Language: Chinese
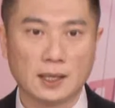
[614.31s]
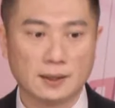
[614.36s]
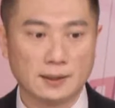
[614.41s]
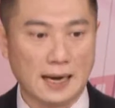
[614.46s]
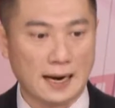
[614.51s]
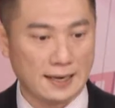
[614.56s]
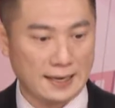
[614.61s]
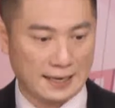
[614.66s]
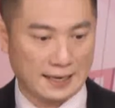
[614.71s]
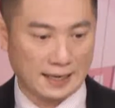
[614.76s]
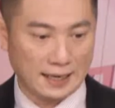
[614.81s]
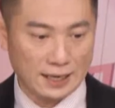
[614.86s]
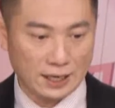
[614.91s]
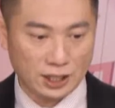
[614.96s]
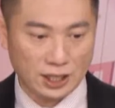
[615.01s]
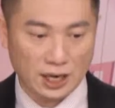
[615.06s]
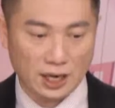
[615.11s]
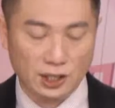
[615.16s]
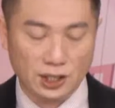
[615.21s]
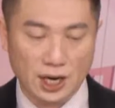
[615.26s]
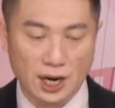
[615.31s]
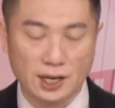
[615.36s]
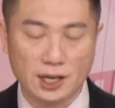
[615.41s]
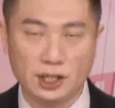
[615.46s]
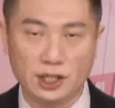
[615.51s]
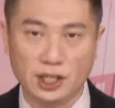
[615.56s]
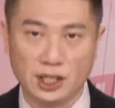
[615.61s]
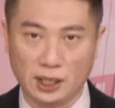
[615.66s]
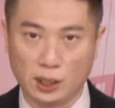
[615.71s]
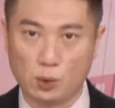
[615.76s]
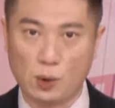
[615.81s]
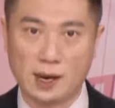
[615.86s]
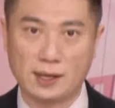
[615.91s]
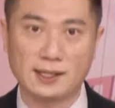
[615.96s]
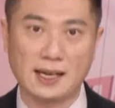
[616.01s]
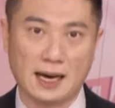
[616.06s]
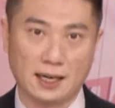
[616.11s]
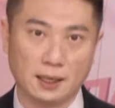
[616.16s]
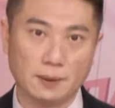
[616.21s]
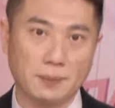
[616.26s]
那你可以先建立起观
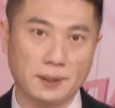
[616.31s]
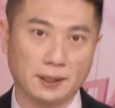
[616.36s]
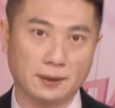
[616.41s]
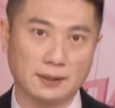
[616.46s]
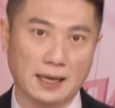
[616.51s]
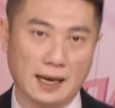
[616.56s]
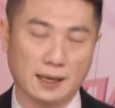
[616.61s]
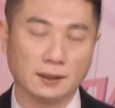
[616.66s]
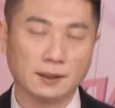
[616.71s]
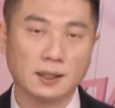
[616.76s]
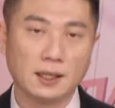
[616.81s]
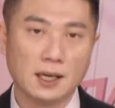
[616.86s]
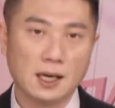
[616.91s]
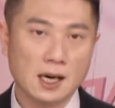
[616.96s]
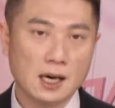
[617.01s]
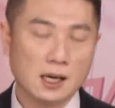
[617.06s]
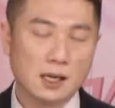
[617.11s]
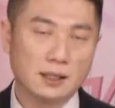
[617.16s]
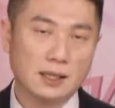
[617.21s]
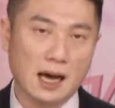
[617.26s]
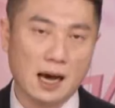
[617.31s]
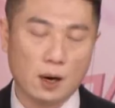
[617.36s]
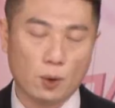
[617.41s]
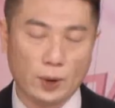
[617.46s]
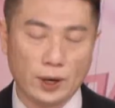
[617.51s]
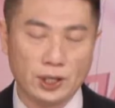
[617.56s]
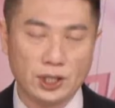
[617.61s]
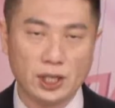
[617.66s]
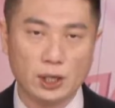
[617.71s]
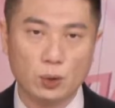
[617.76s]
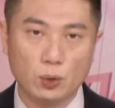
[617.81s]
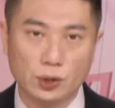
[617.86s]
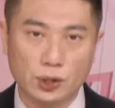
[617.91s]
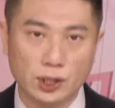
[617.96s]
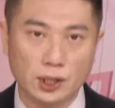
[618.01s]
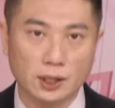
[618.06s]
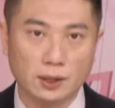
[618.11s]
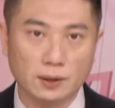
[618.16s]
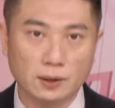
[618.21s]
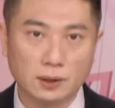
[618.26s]
察的名单，那危机入
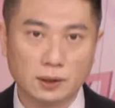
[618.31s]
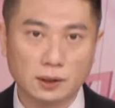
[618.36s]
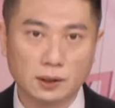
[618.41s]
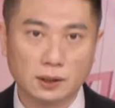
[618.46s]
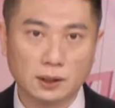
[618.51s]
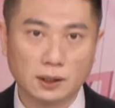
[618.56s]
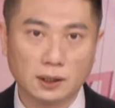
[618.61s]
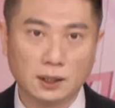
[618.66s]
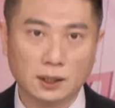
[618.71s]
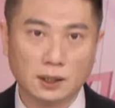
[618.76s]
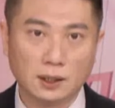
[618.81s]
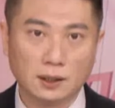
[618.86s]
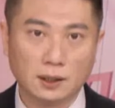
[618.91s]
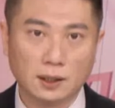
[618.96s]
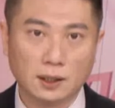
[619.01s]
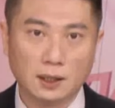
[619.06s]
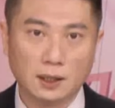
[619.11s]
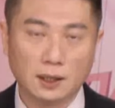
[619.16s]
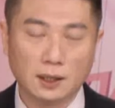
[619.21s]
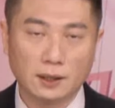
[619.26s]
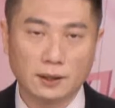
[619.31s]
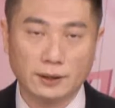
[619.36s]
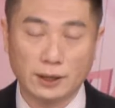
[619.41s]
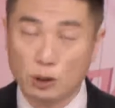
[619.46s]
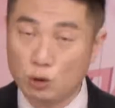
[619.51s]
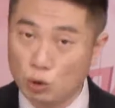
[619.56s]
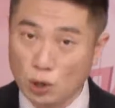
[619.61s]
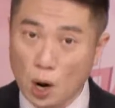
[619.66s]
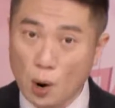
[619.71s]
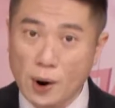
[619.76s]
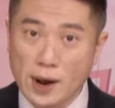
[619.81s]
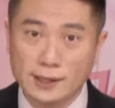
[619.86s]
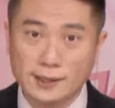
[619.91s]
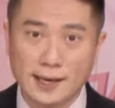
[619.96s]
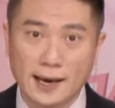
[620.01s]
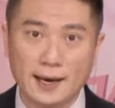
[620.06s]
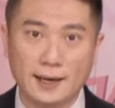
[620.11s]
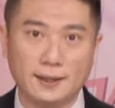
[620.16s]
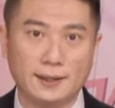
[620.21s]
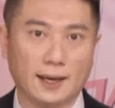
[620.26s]
市，你学会
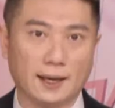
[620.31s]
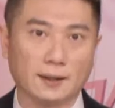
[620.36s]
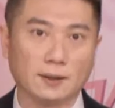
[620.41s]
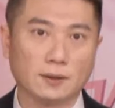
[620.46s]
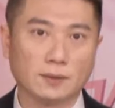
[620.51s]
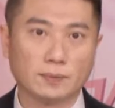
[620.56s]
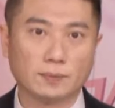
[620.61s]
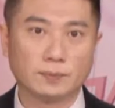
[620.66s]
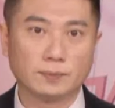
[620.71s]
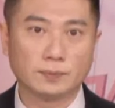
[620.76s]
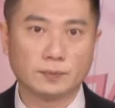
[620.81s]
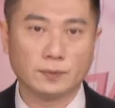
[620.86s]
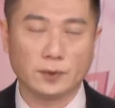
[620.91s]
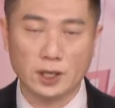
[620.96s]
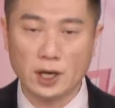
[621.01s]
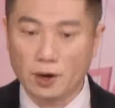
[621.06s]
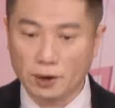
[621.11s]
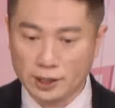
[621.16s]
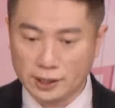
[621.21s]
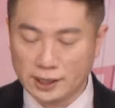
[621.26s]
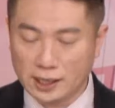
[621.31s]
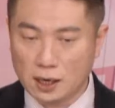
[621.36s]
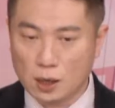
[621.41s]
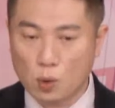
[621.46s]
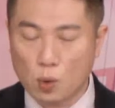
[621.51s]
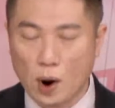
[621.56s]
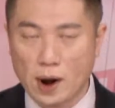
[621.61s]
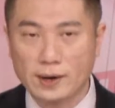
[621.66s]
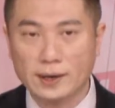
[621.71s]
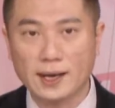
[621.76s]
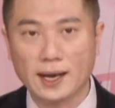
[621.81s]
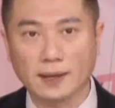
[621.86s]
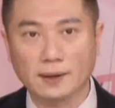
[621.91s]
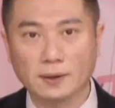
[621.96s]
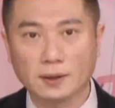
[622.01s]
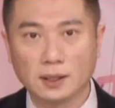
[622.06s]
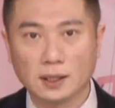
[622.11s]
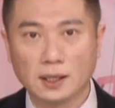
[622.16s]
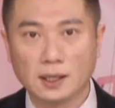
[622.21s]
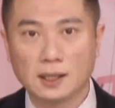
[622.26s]
这一点。你有了这个观念，
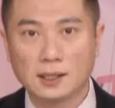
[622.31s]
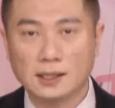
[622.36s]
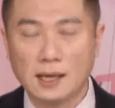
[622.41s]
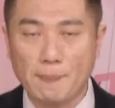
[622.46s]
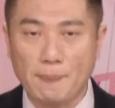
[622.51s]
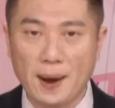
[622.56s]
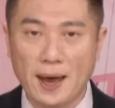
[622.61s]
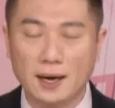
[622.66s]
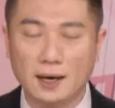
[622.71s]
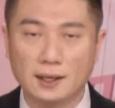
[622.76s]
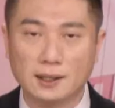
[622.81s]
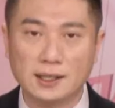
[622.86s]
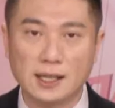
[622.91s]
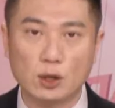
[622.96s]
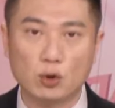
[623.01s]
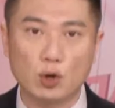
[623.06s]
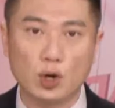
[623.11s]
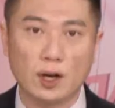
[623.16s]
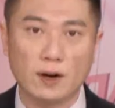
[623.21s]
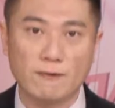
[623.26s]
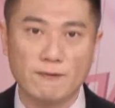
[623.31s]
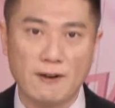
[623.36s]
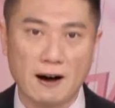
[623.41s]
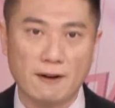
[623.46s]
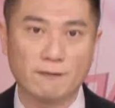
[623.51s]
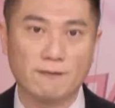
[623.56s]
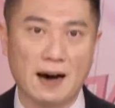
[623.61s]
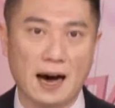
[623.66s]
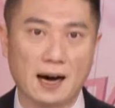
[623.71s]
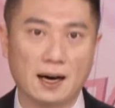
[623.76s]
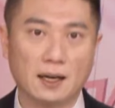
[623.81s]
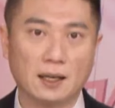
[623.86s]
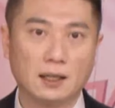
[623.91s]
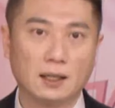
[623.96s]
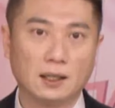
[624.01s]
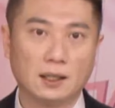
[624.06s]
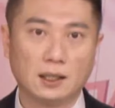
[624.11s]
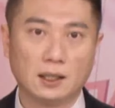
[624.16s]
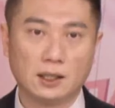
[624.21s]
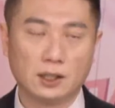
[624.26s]
再配合正确的方法，
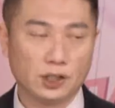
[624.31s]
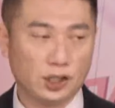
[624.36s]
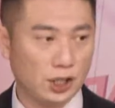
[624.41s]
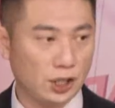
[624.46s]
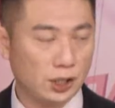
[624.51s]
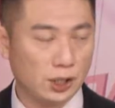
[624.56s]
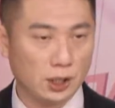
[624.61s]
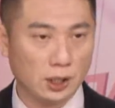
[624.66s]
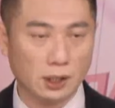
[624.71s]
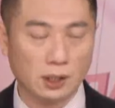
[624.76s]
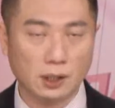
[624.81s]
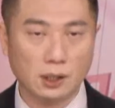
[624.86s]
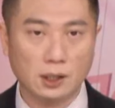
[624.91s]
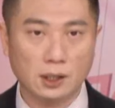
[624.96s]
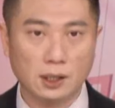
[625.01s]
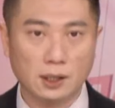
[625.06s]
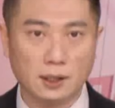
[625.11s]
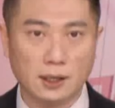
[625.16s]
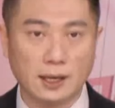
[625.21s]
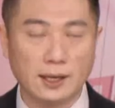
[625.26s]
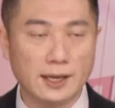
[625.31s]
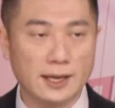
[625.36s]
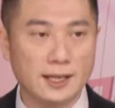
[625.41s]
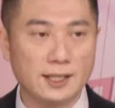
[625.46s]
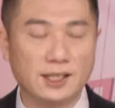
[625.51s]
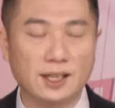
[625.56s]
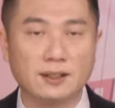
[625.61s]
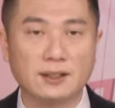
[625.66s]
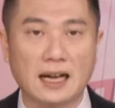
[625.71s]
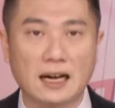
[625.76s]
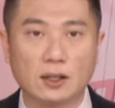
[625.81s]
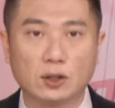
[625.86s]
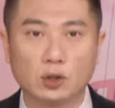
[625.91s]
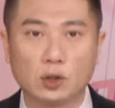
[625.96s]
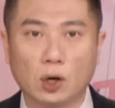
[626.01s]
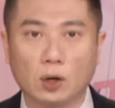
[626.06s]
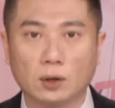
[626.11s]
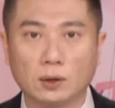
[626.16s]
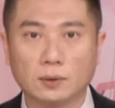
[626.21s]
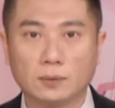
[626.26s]
其实人的一生当
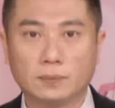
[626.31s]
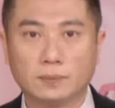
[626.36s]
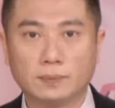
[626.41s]
中，